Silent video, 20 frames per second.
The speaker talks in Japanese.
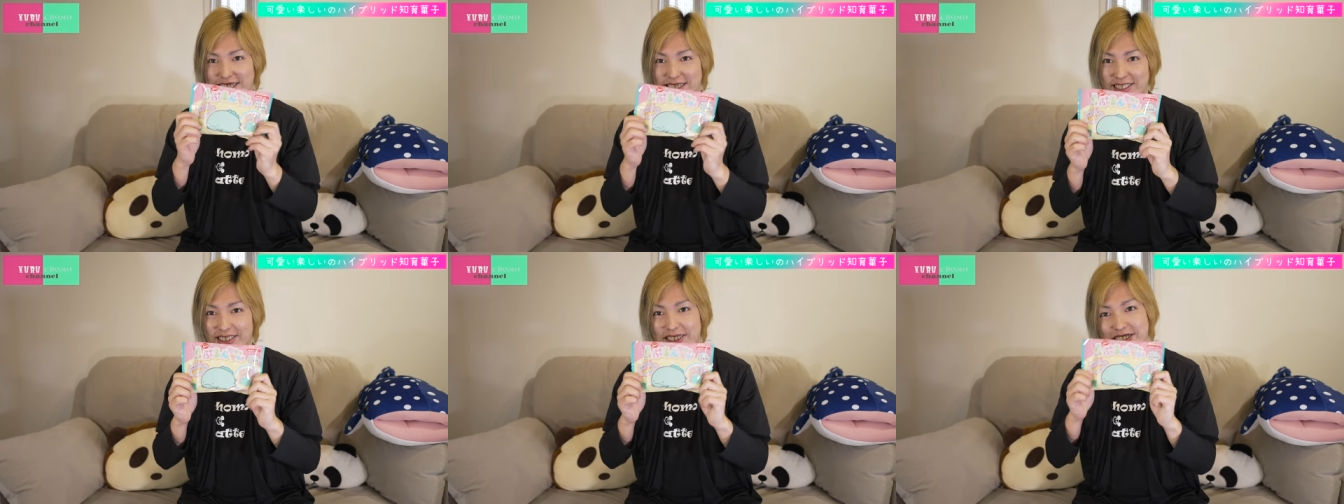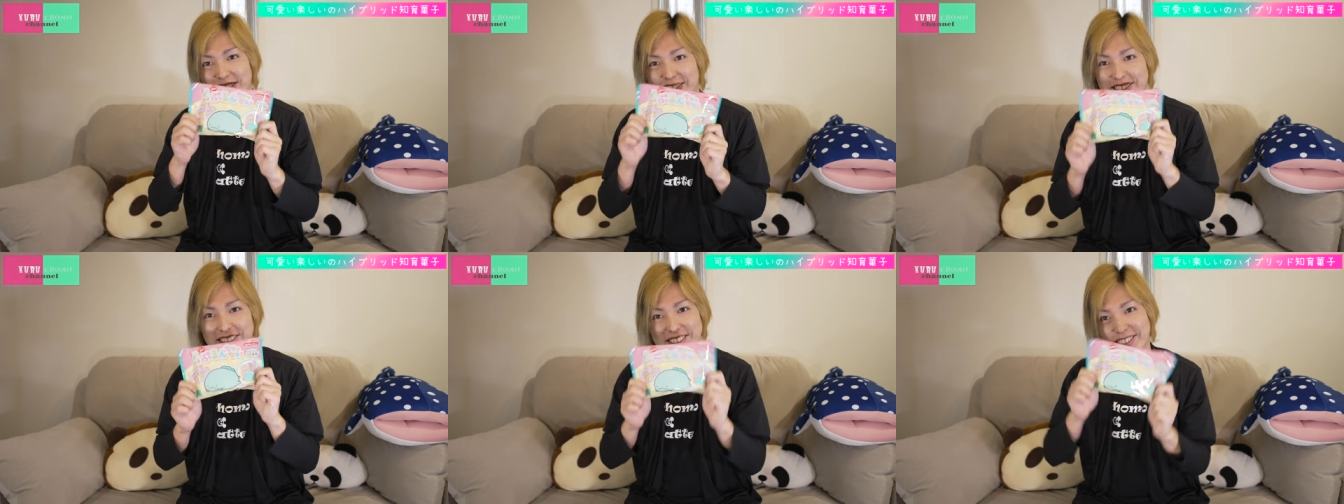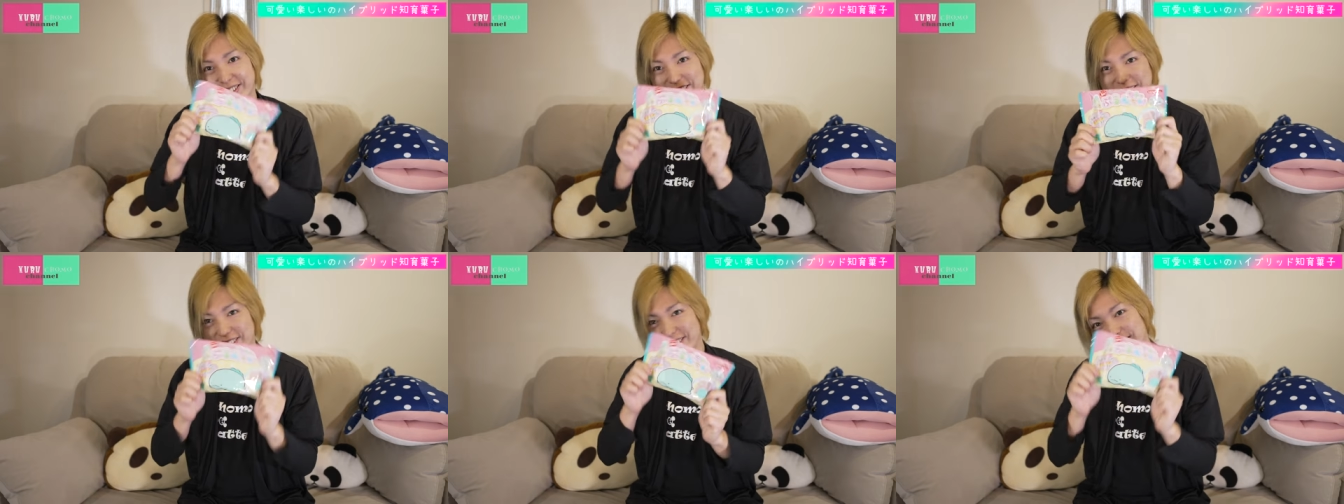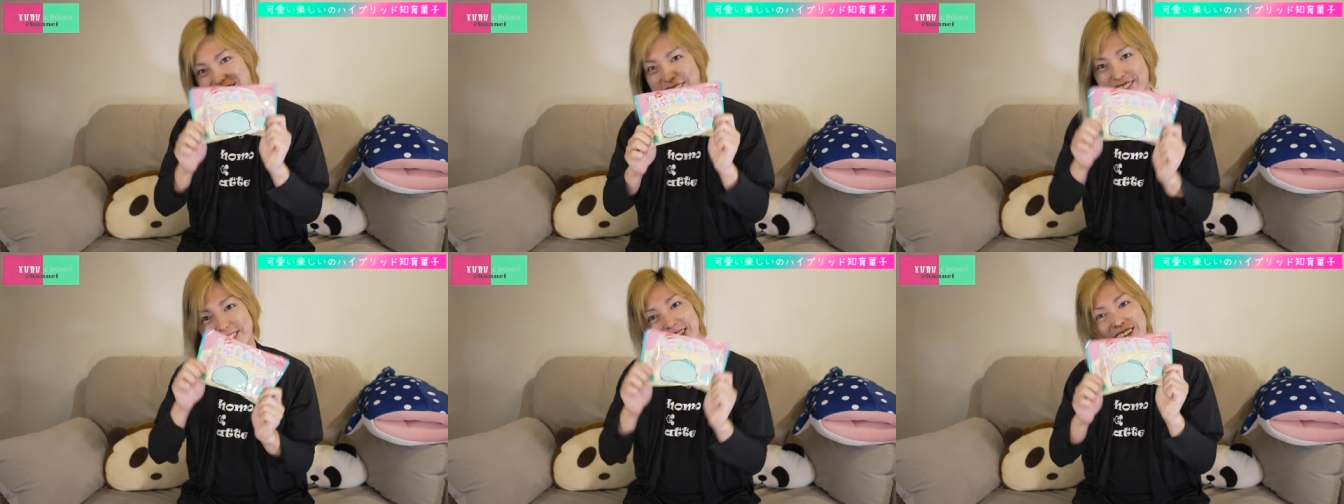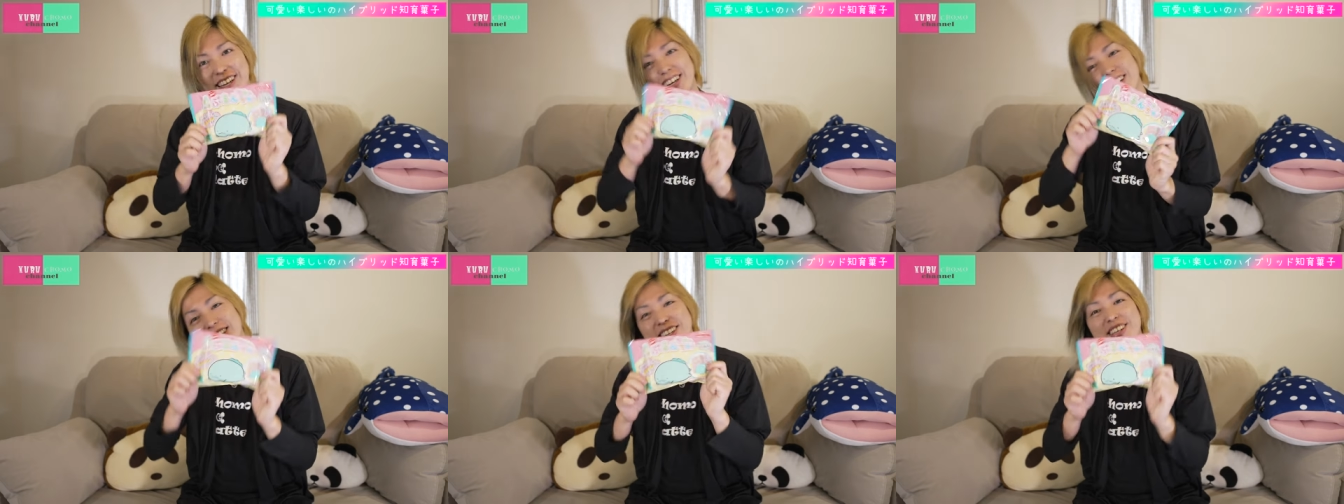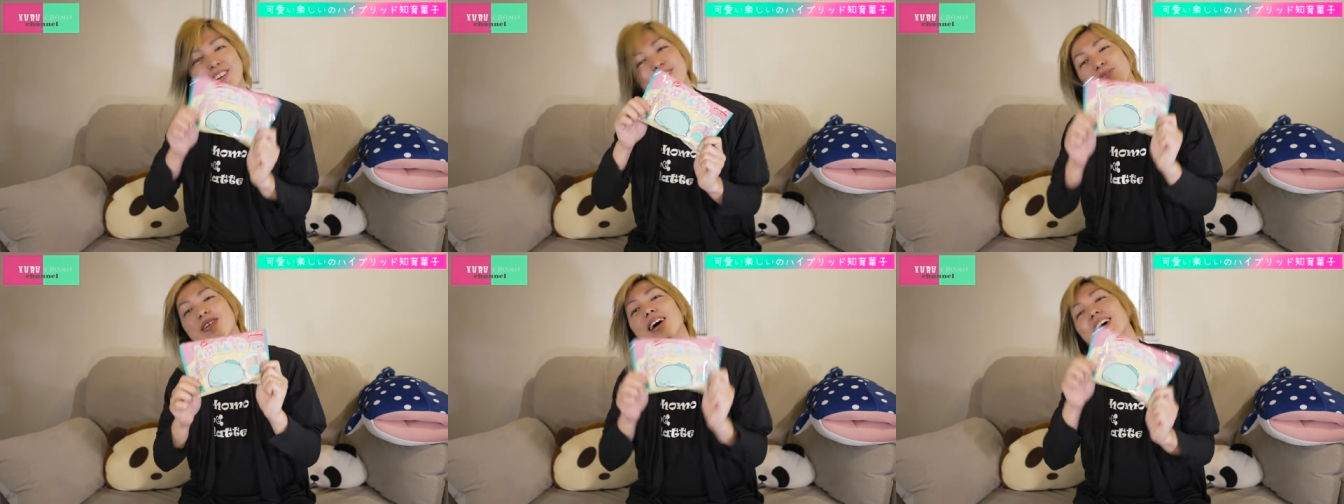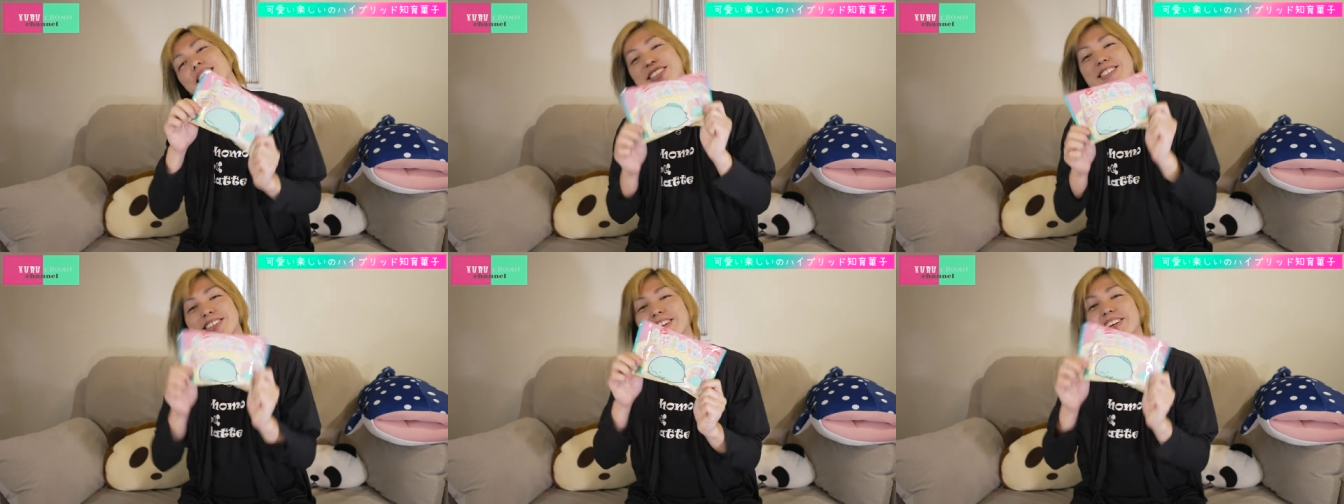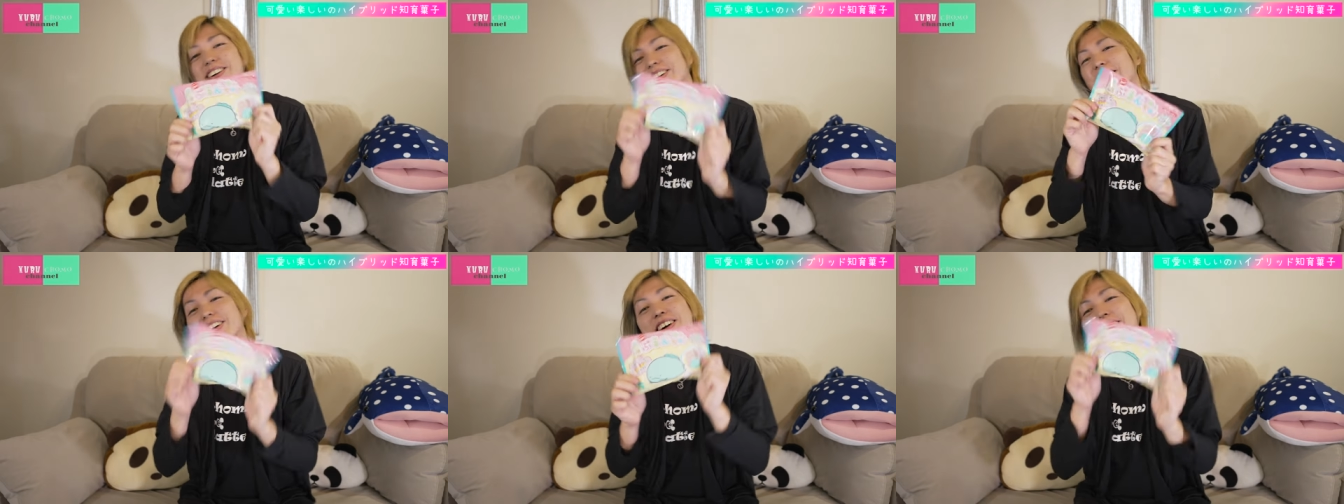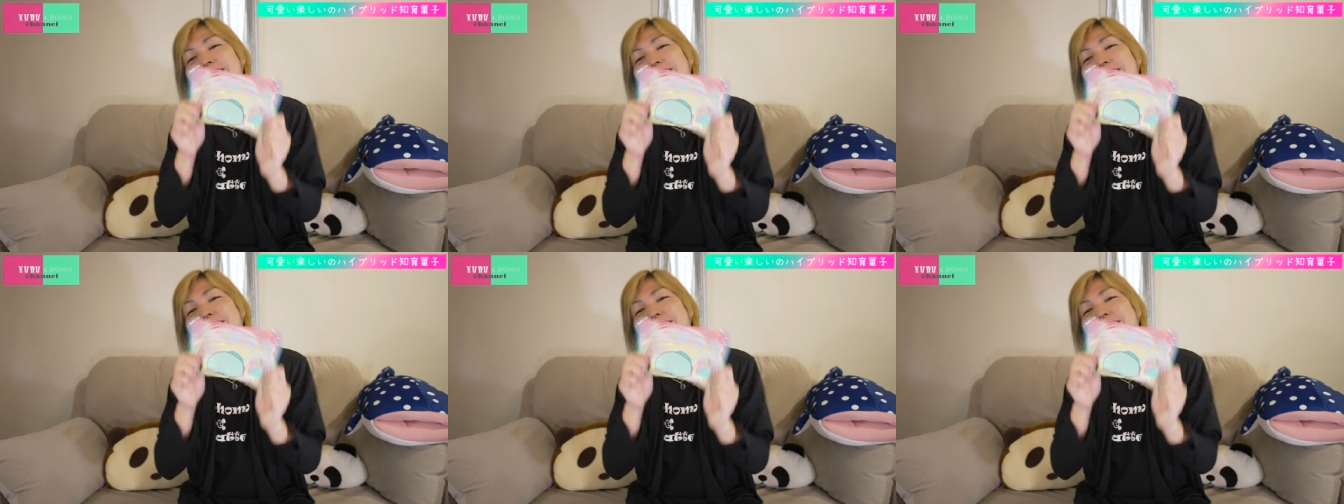速作っていきましょう。